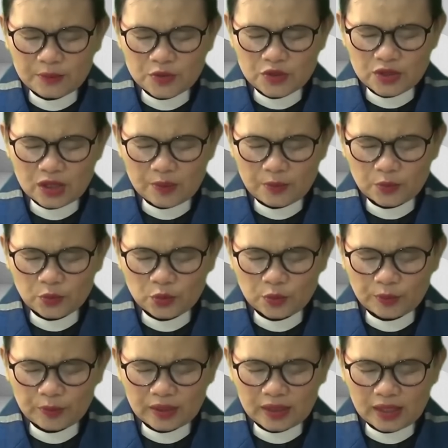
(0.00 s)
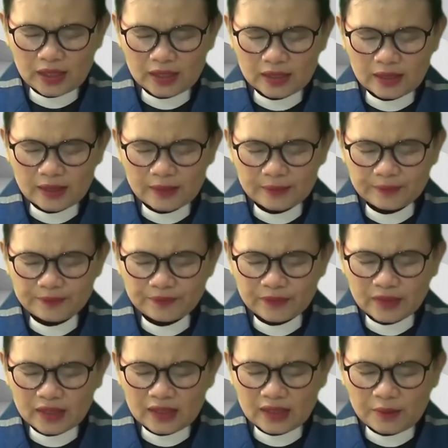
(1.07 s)
kami siap untuk mendengarkan.
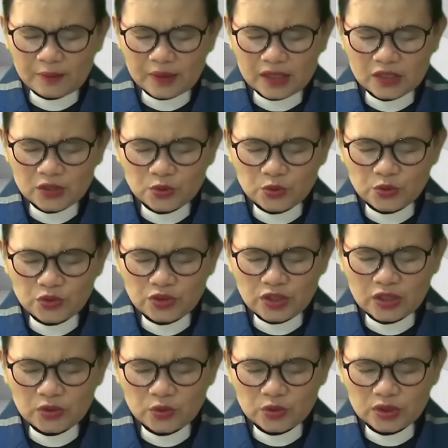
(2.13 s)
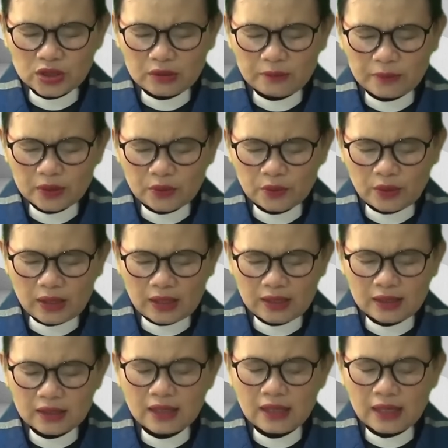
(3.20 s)
Dalam Kristus Yesus kami
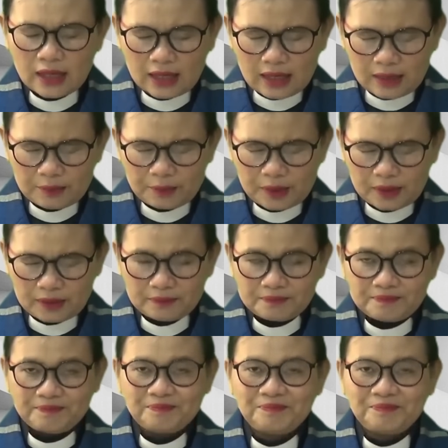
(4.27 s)
berdoa. Amin.